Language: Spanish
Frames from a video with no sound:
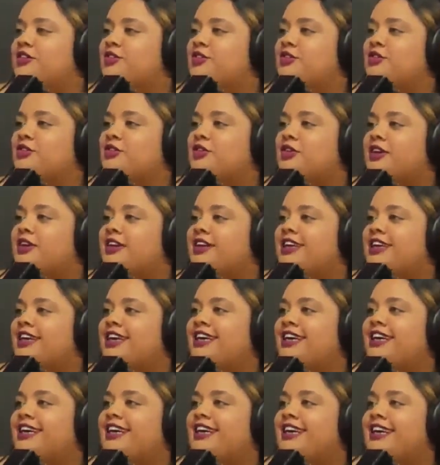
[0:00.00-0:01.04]
¿tú no crees
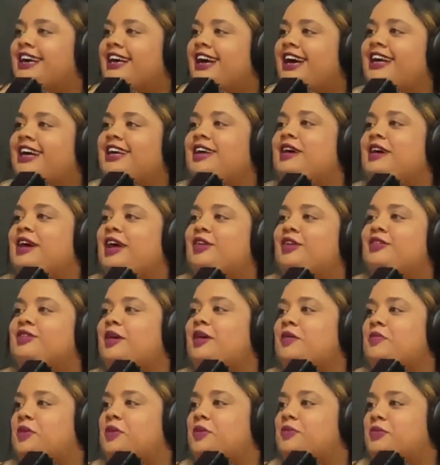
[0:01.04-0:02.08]
que hayan
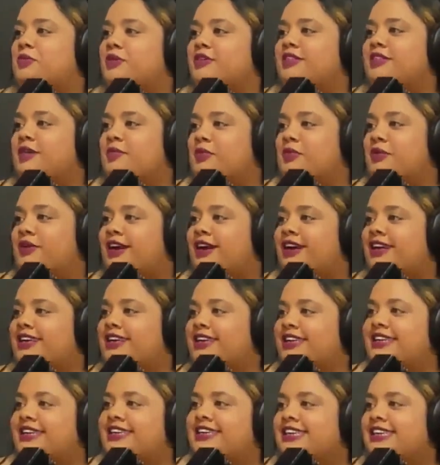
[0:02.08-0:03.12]
algunas propuestas por
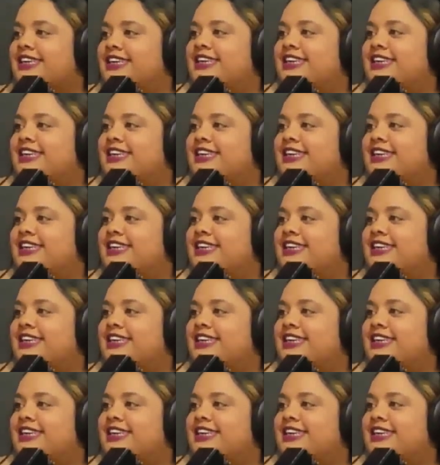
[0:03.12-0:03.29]
ahí